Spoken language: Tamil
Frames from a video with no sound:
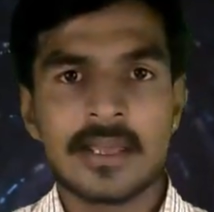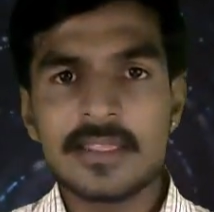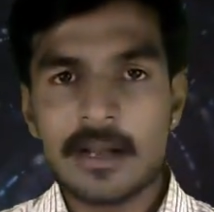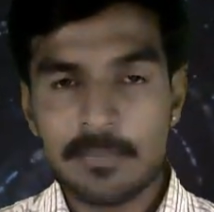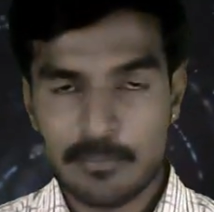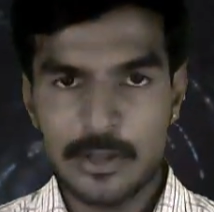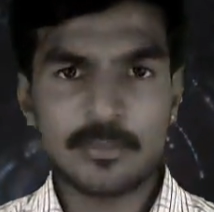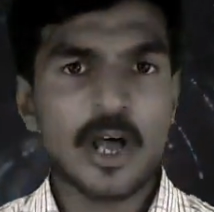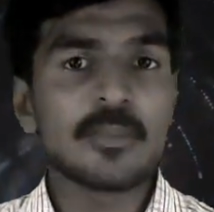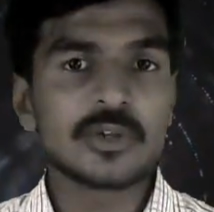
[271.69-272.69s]
இந்த
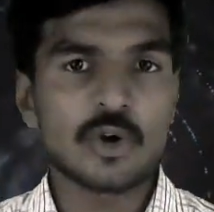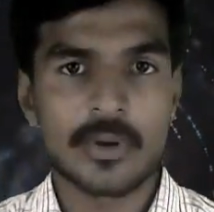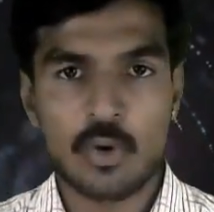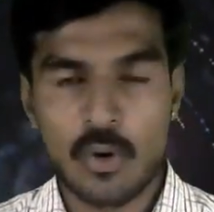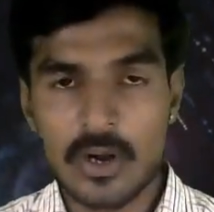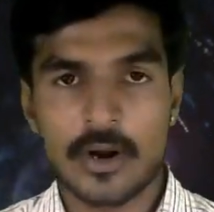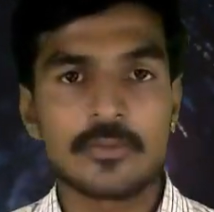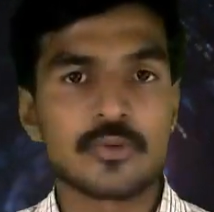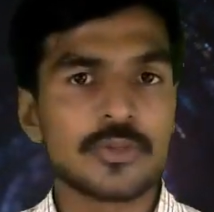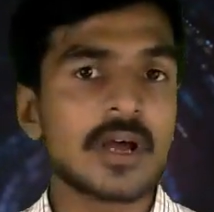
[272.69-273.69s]
பத்மநாப சுவாமி கோயிலோட
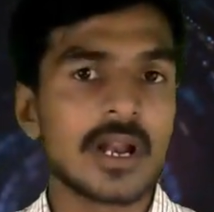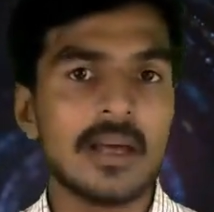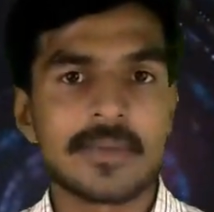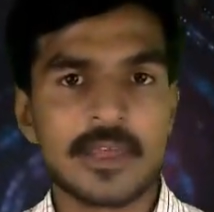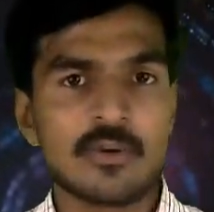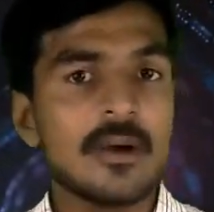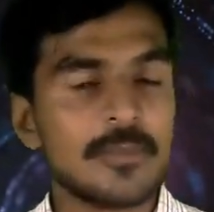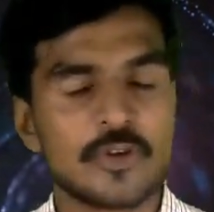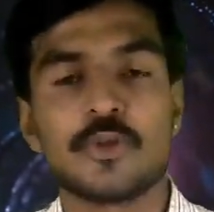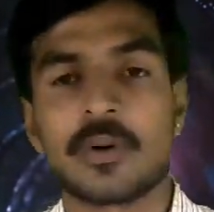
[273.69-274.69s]
சொத்துக்களை இவங்க
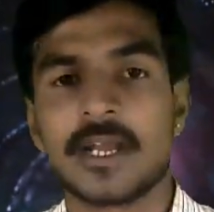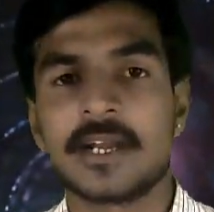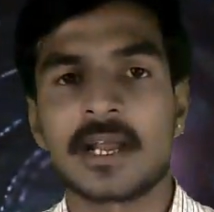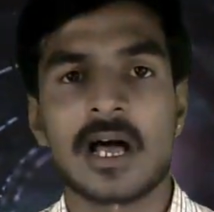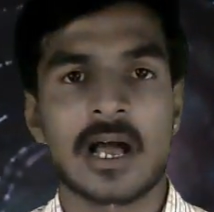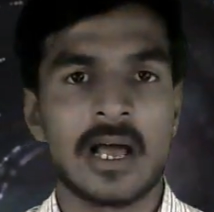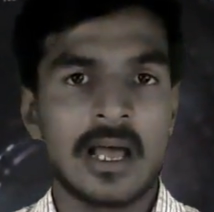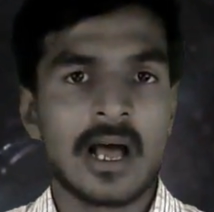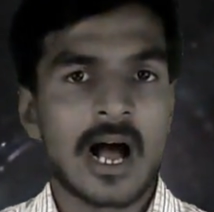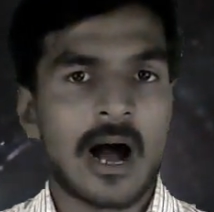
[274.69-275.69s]
மிஸ்யூஸ் பண்ணிட்டு இருக்காங்க
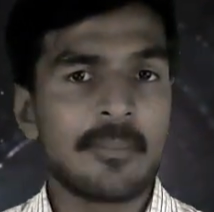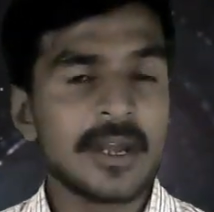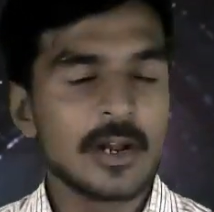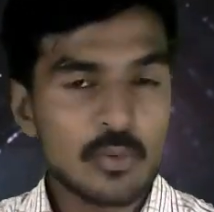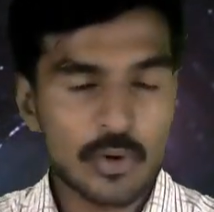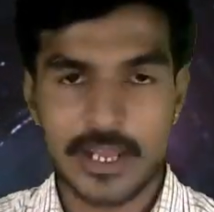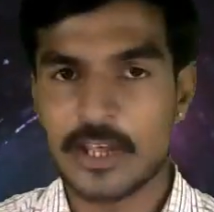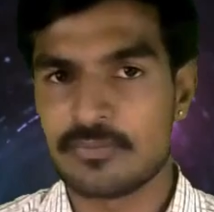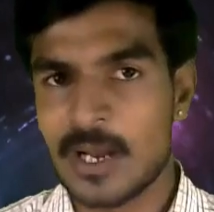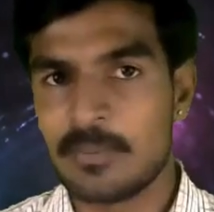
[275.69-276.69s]
அப்படின்னு ஒரு
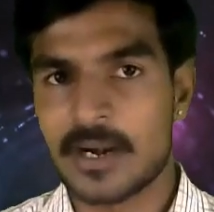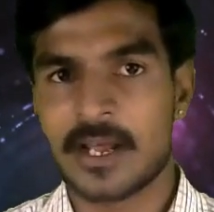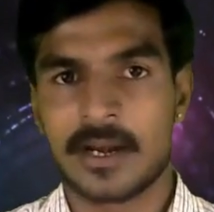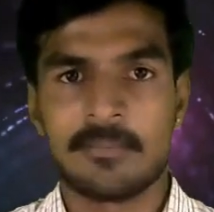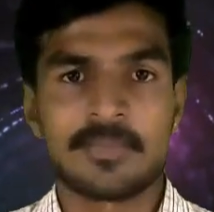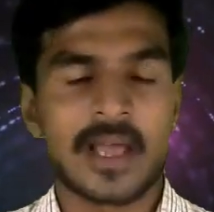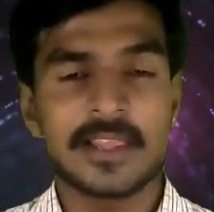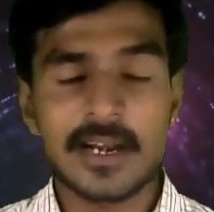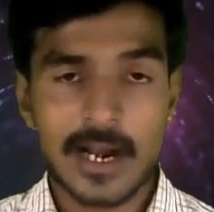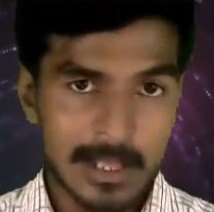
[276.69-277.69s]
கேஸ் ஃபைல் பண்றாரு
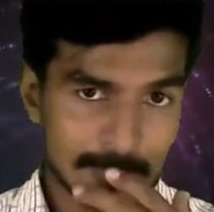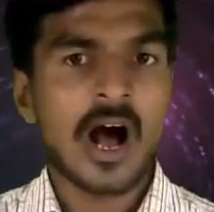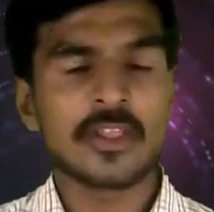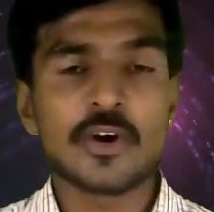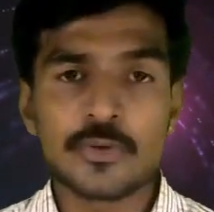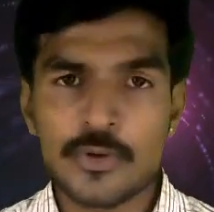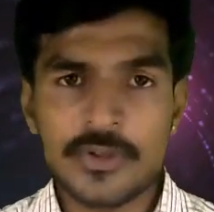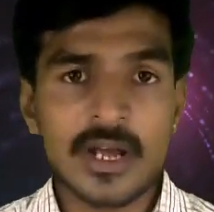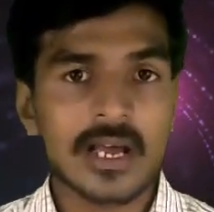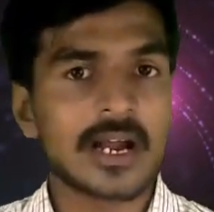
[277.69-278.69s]
அதனால அதோட
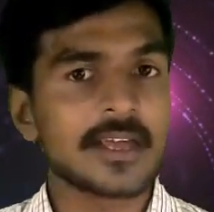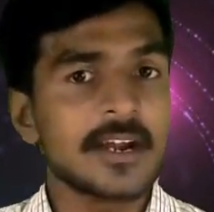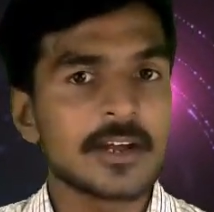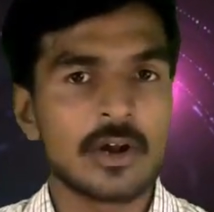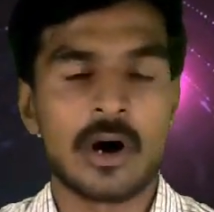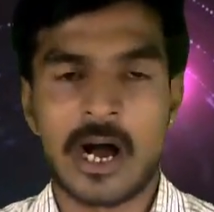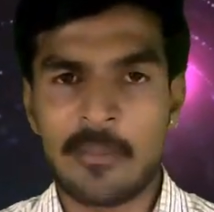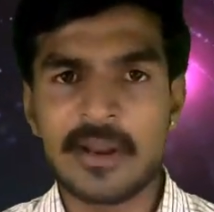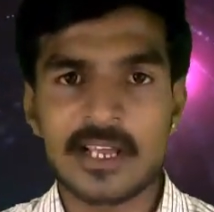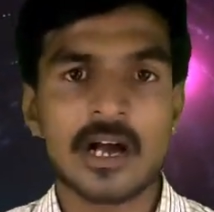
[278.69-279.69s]
சொத்துக்களை கணக்கெடுக்கணும்
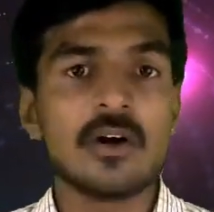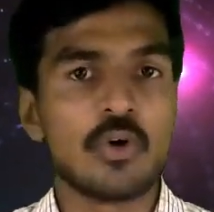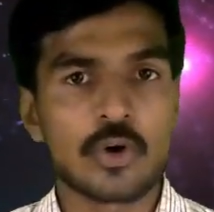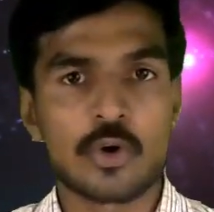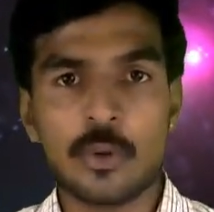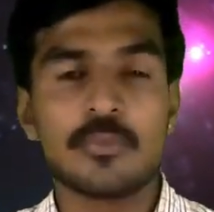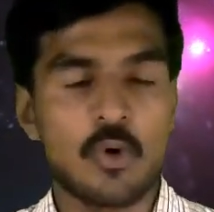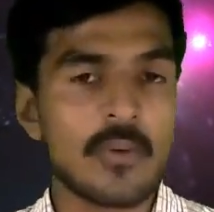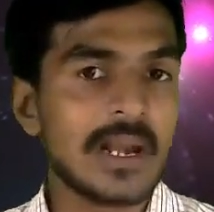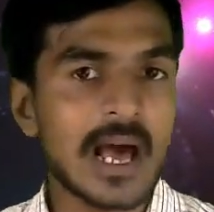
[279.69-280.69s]
அப்படிங்கிறத ஒரு குரூப்
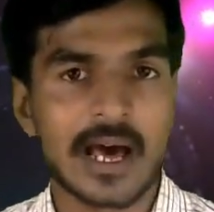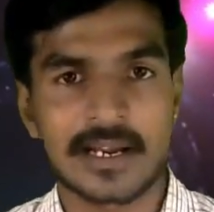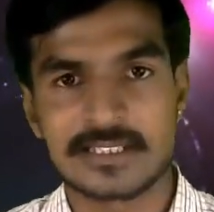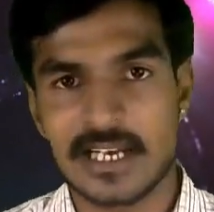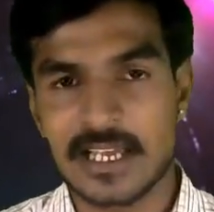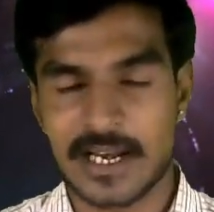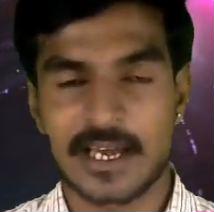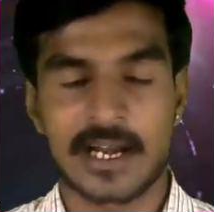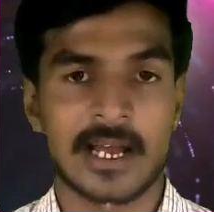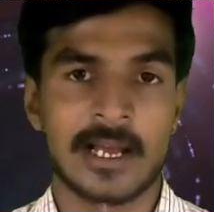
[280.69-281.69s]
கோவில்ல ஆராய்ச்சியில
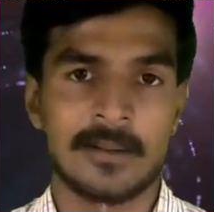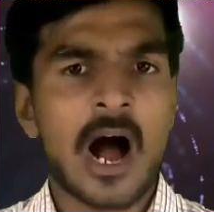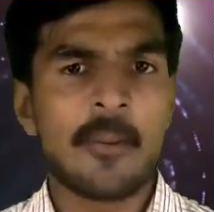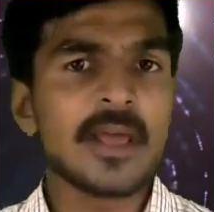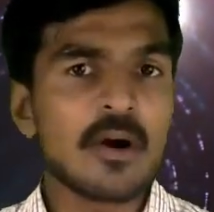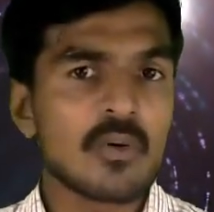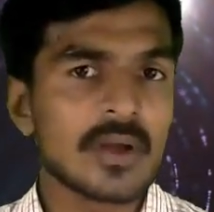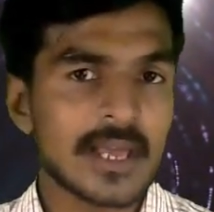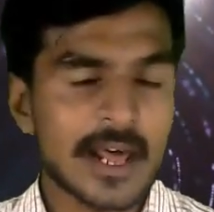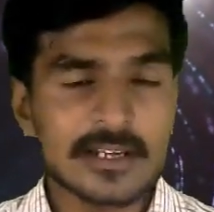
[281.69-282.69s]
இறங்குறாங்க அப்படி அவங்க
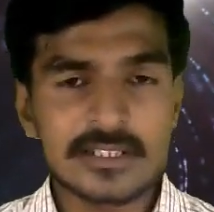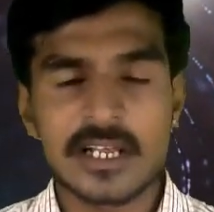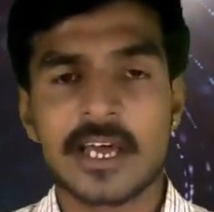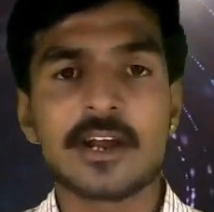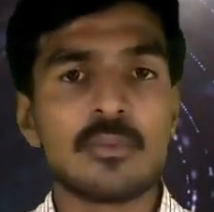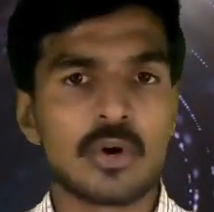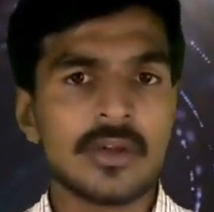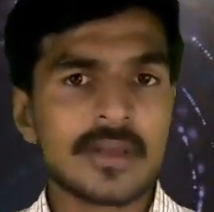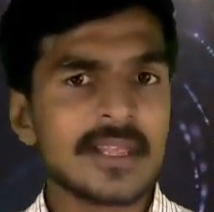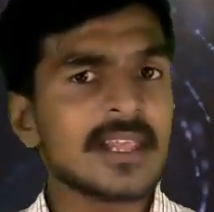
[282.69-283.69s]
ஆராய்ச்சியில இறங்கும்
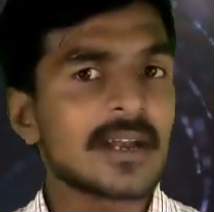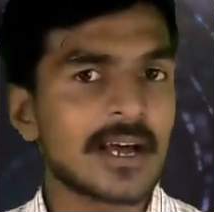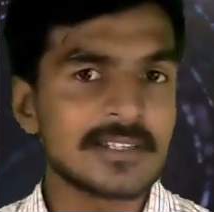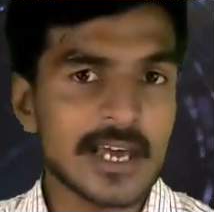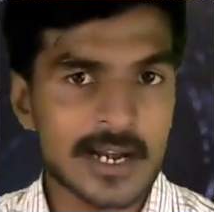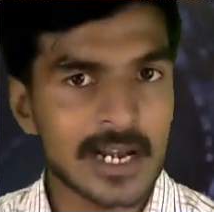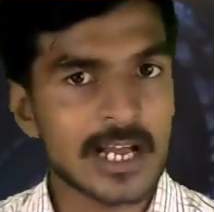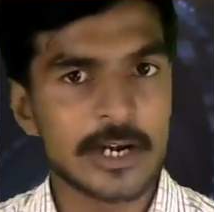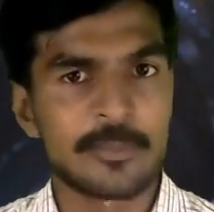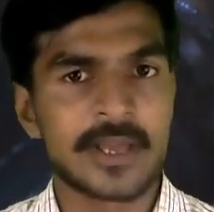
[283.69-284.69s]
போது இந்த ரகசிய
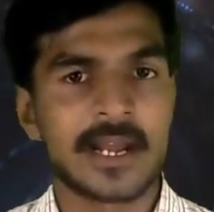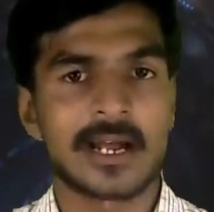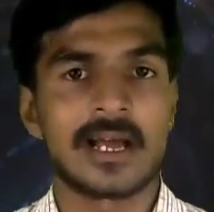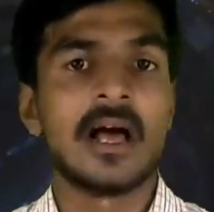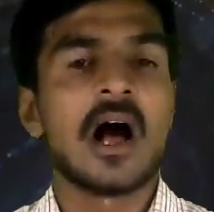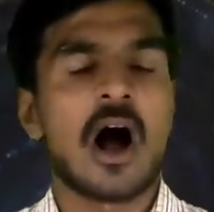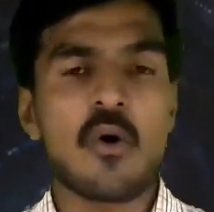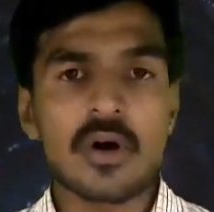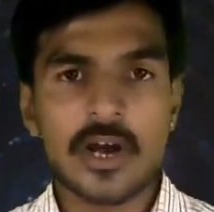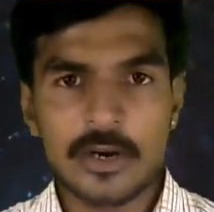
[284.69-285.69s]
அறைகளை கண்டுபிடிக்கிறாங்க
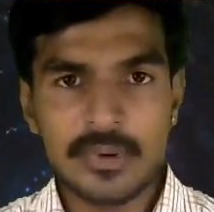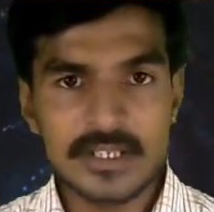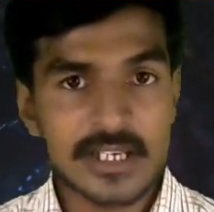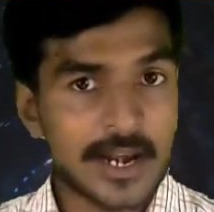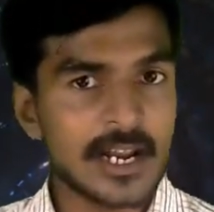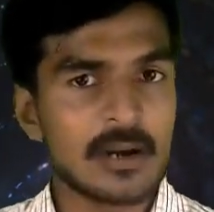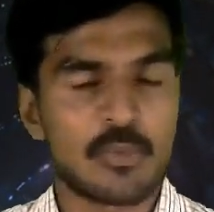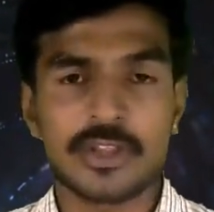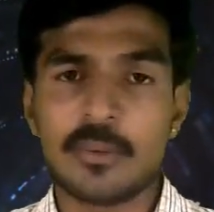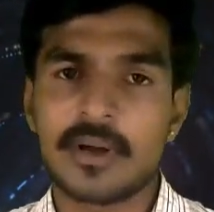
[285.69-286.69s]
அவங்க கண்டுபிடிச்ச
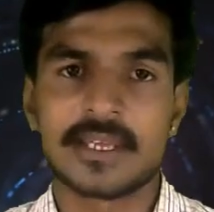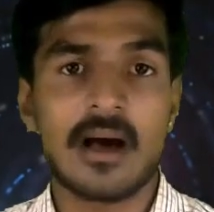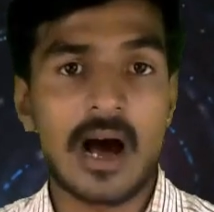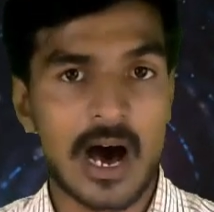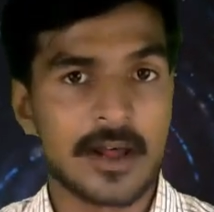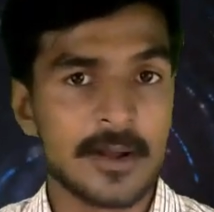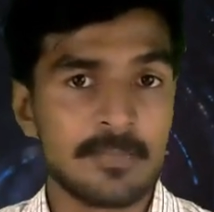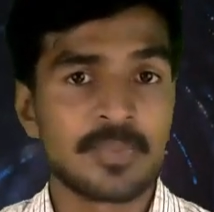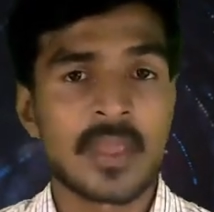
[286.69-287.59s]
அறைகள் மொத்தம் பாத்தீங்கன்னா ஆறு